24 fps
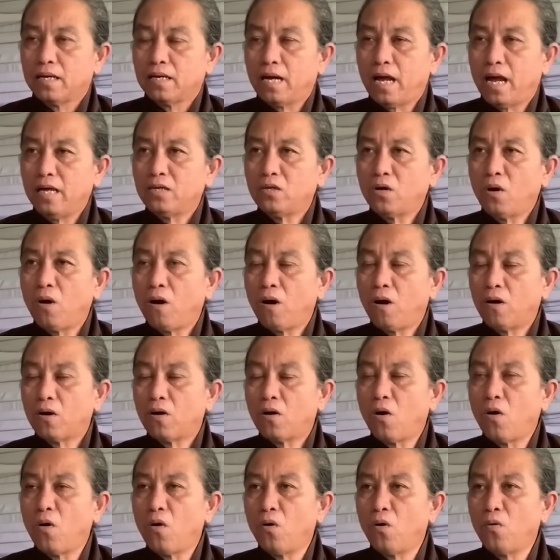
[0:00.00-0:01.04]
để cho
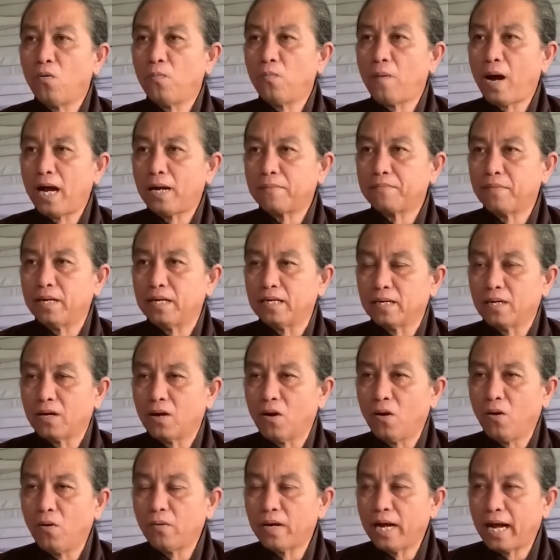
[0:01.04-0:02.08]
cô bác mình
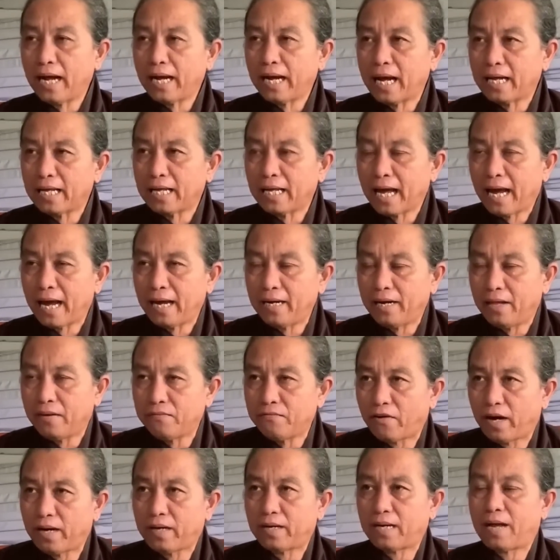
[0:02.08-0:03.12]
cố gắng ăn chay niệm
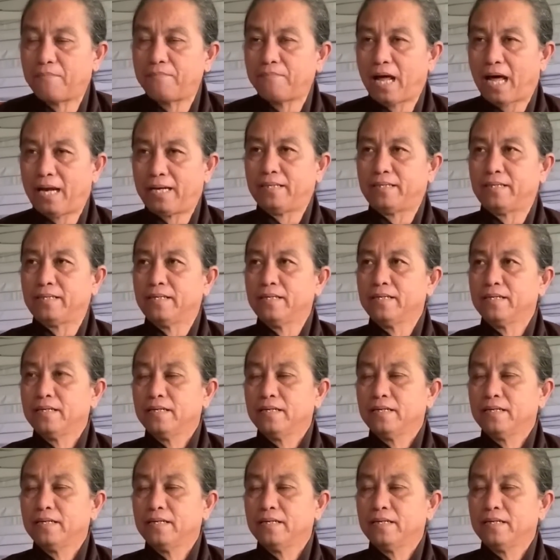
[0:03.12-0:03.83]
phật làm lành